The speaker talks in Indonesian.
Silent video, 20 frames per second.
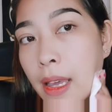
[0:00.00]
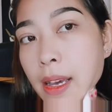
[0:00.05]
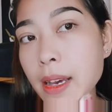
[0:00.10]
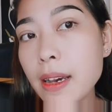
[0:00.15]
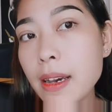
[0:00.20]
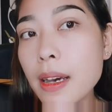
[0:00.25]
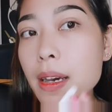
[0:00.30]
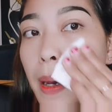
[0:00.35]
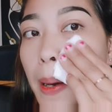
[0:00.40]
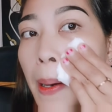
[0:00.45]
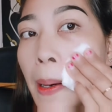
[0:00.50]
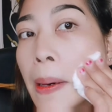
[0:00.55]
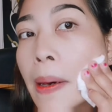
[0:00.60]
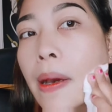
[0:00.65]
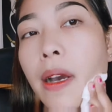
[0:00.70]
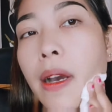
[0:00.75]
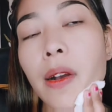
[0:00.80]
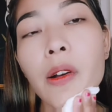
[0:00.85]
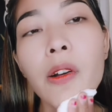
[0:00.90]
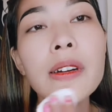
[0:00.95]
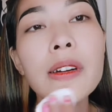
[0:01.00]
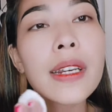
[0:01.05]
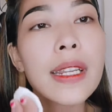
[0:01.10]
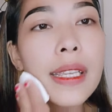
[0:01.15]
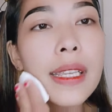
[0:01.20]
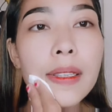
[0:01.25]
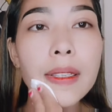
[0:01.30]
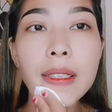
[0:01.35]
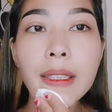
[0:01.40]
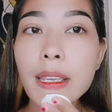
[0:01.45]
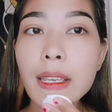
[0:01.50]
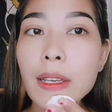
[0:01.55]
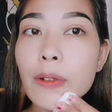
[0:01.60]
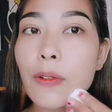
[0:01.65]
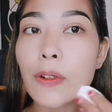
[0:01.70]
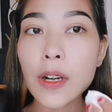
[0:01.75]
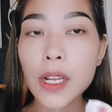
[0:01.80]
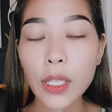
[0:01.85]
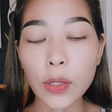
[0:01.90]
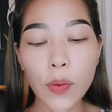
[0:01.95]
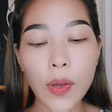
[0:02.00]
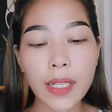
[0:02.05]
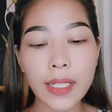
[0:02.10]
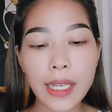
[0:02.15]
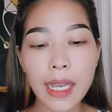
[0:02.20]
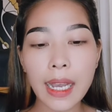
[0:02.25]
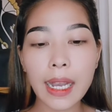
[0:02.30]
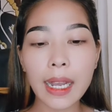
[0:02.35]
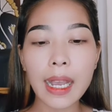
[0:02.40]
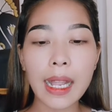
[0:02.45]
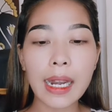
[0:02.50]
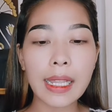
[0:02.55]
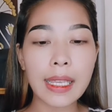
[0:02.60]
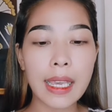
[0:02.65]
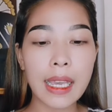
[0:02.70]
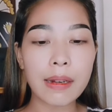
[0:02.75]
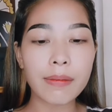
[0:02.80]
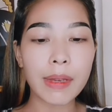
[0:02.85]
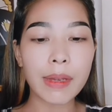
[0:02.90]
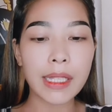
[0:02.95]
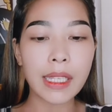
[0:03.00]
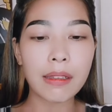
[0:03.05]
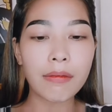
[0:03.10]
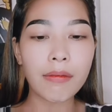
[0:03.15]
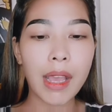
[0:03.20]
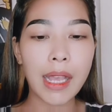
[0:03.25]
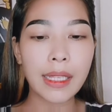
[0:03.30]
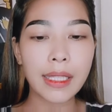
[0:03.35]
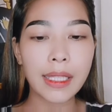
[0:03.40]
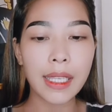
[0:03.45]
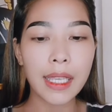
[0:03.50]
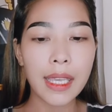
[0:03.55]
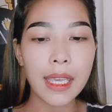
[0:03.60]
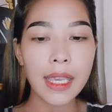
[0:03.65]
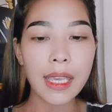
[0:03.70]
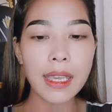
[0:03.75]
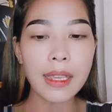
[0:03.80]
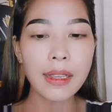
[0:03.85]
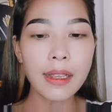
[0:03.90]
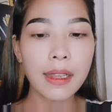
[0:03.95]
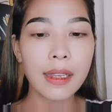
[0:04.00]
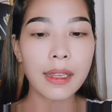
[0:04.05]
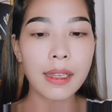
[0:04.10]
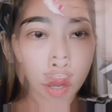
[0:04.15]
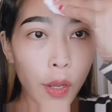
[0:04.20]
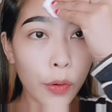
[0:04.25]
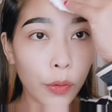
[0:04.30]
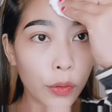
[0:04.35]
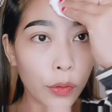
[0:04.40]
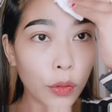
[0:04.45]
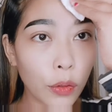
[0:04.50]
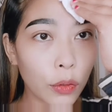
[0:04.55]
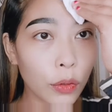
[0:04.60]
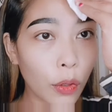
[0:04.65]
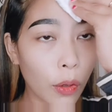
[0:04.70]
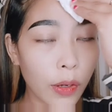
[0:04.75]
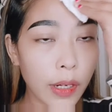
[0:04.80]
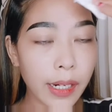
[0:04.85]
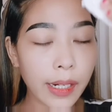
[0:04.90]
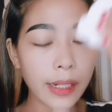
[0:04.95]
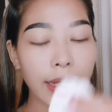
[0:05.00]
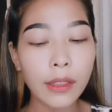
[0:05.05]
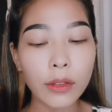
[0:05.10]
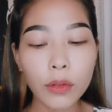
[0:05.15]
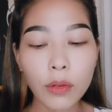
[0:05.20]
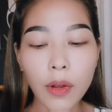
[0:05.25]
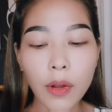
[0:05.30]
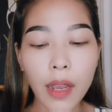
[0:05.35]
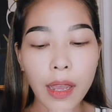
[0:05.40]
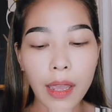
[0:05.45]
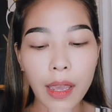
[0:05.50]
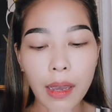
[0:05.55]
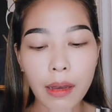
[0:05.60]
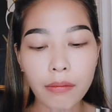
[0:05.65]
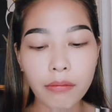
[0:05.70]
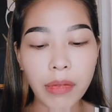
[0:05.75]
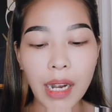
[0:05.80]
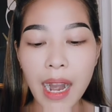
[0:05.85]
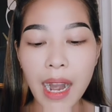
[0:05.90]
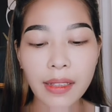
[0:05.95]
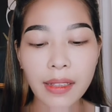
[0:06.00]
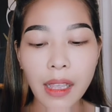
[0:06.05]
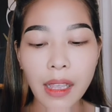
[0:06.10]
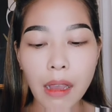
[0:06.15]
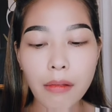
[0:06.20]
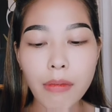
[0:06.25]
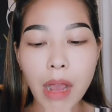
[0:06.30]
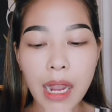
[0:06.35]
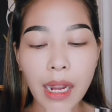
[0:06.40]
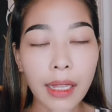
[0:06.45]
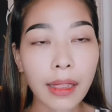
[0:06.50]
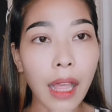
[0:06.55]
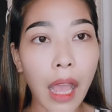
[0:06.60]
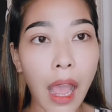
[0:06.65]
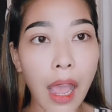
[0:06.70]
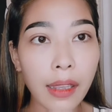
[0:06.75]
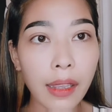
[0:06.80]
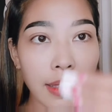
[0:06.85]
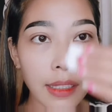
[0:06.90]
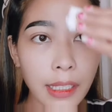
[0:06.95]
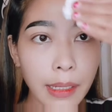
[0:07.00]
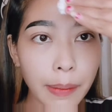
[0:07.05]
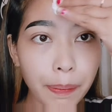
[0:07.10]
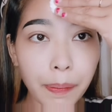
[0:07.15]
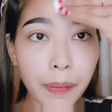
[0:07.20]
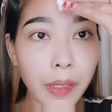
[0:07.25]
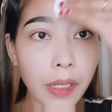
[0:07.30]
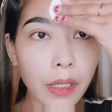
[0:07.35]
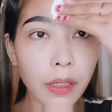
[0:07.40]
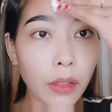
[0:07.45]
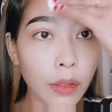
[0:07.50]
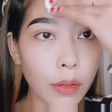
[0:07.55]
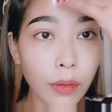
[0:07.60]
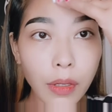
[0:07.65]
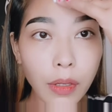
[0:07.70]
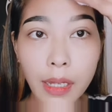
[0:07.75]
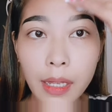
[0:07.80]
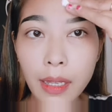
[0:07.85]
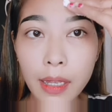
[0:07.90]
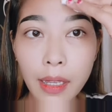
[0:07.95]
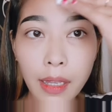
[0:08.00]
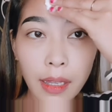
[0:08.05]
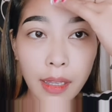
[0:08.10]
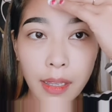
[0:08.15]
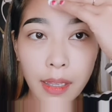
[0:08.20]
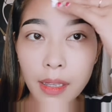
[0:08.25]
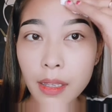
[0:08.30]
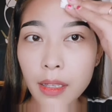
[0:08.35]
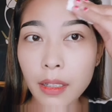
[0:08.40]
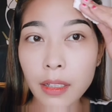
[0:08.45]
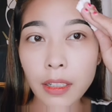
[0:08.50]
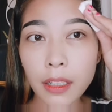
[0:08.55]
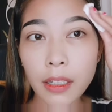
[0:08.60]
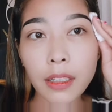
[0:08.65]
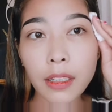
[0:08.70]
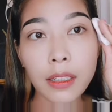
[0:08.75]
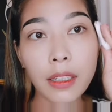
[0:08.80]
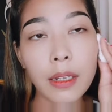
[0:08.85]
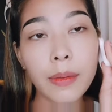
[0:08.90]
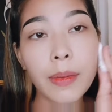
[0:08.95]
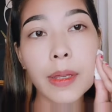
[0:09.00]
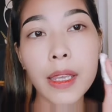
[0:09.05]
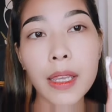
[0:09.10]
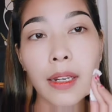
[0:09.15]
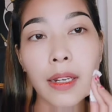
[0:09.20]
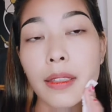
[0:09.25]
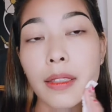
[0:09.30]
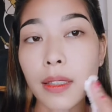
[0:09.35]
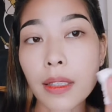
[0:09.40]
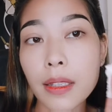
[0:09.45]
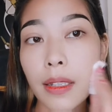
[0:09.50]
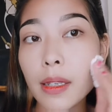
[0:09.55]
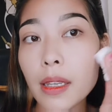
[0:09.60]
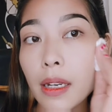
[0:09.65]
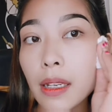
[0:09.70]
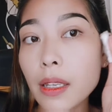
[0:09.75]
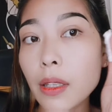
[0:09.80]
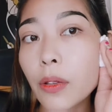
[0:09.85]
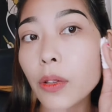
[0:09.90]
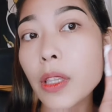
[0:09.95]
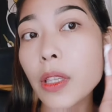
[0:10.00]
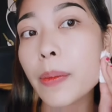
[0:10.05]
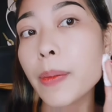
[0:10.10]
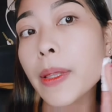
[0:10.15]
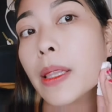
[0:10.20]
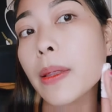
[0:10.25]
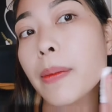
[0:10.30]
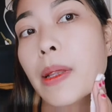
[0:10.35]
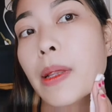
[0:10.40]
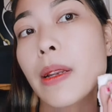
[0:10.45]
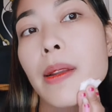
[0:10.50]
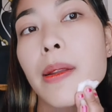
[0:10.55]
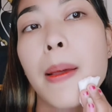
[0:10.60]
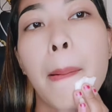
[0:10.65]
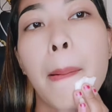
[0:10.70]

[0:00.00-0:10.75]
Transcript: uh, kondisi kulit wajah kalian masing-masing. Untuk tonernya tuh kayak berasa banget anyep gitu. Jadi bikin seger gitu teman-teman.